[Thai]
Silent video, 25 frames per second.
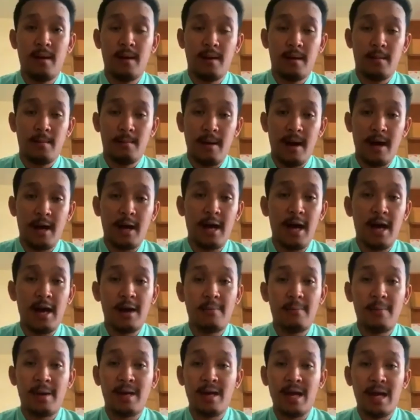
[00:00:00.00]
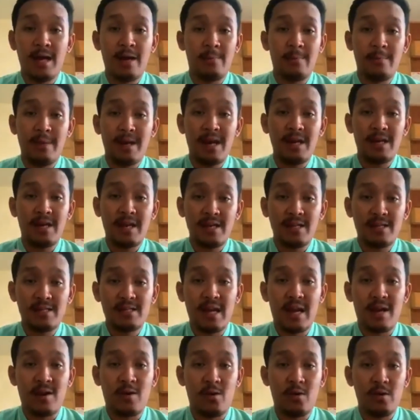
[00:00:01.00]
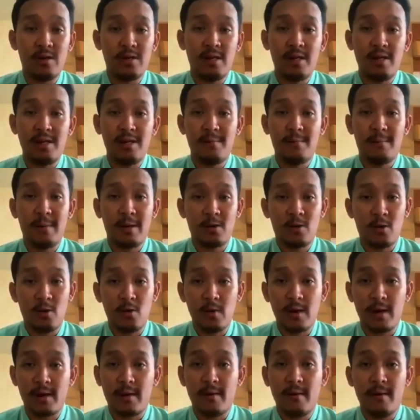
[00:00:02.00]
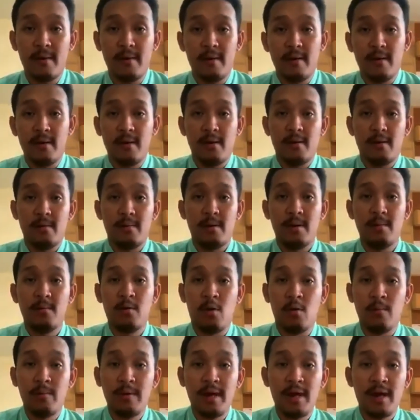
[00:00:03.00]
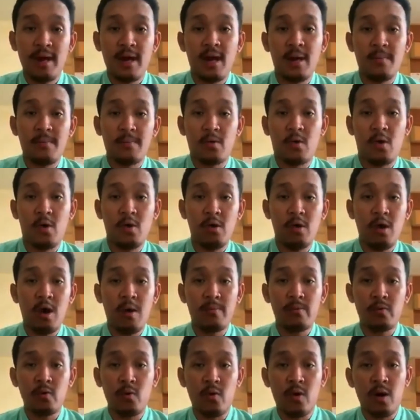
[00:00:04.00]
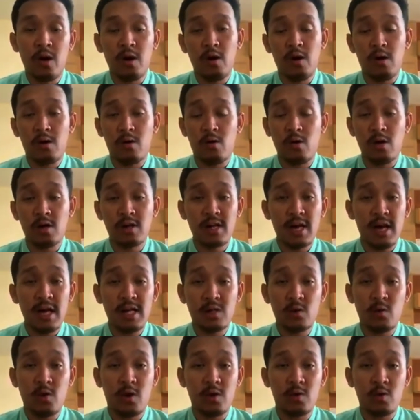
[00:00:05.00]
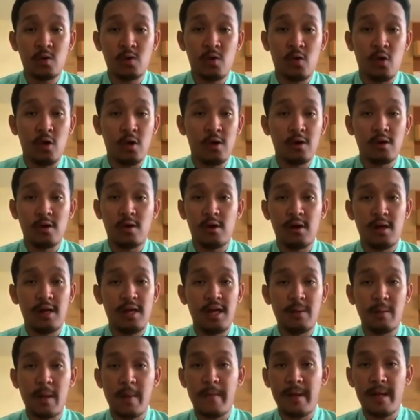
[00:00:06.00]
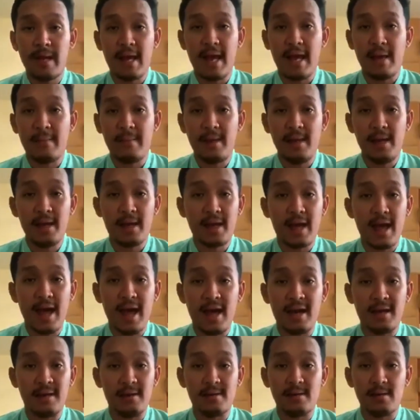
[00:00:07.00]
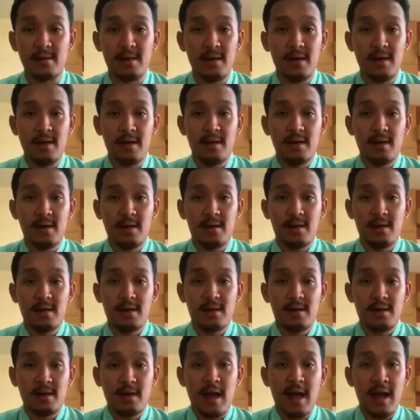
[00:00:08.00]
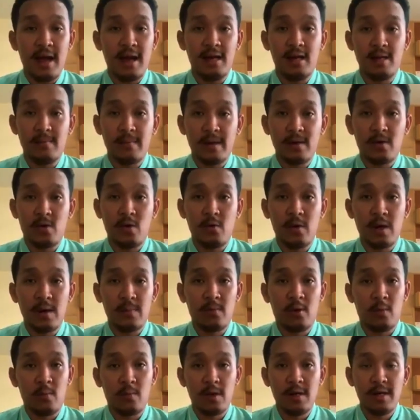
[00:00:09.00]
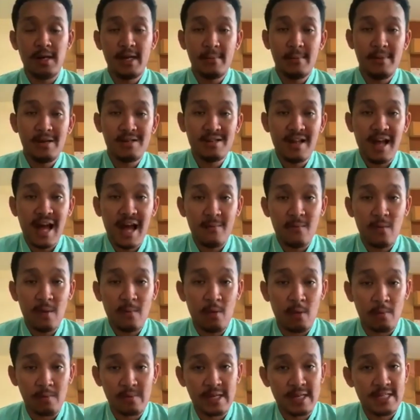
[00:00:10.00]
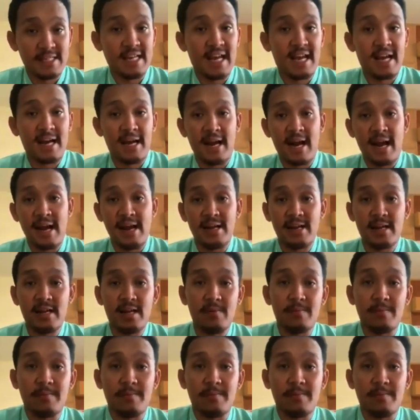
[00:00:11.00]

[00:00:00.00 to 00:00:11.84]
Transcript: บางครั้งมันอาจไม่ได้ติดจากคนที่เป็นโควิดเหมือนผมเนี่ยครับ คนรอบตัวรอบคนใกล้ตัวทุกคนตอนนี้ยังไม่มีใครมีอาการไข้หรือเป็นโควิด ผมก็เลยไม่ทราบว่าผมติดจากใครนะครับ